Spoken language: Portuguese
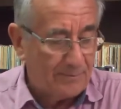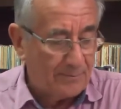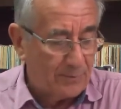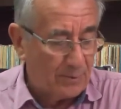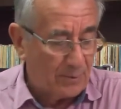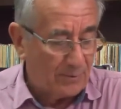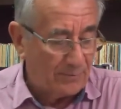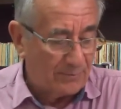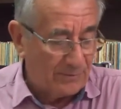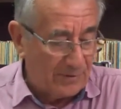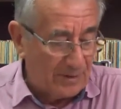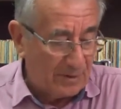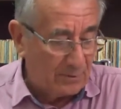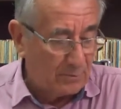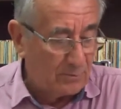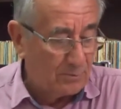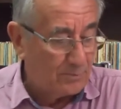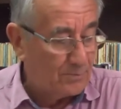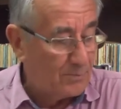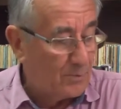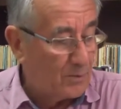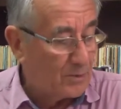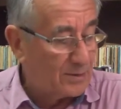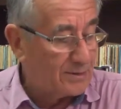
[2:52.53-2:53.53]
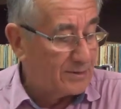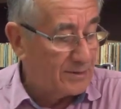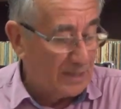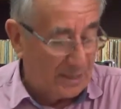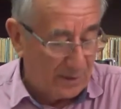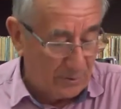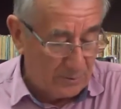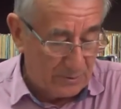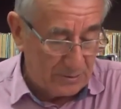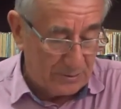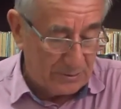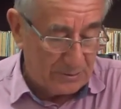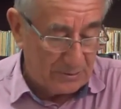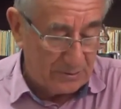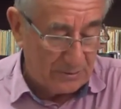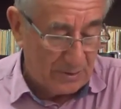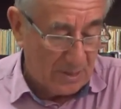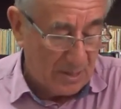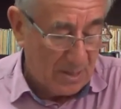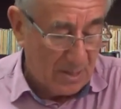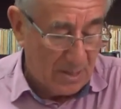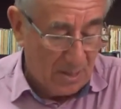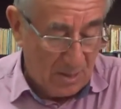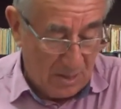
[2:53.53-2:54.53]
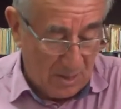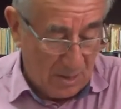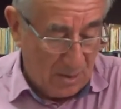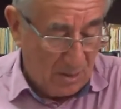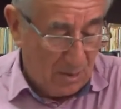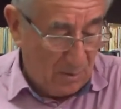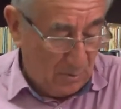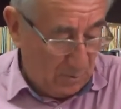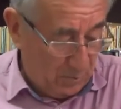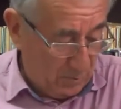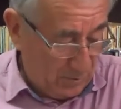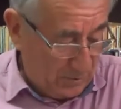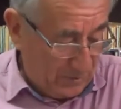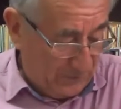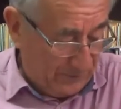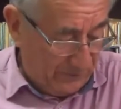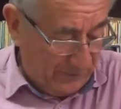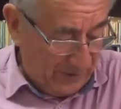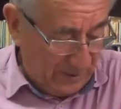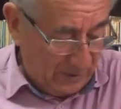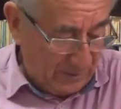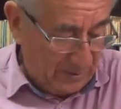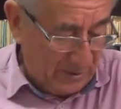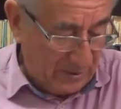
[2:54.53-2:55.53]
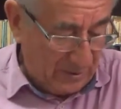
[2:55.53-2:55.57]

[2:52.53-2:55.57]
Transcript: provido por Deus. Os filhos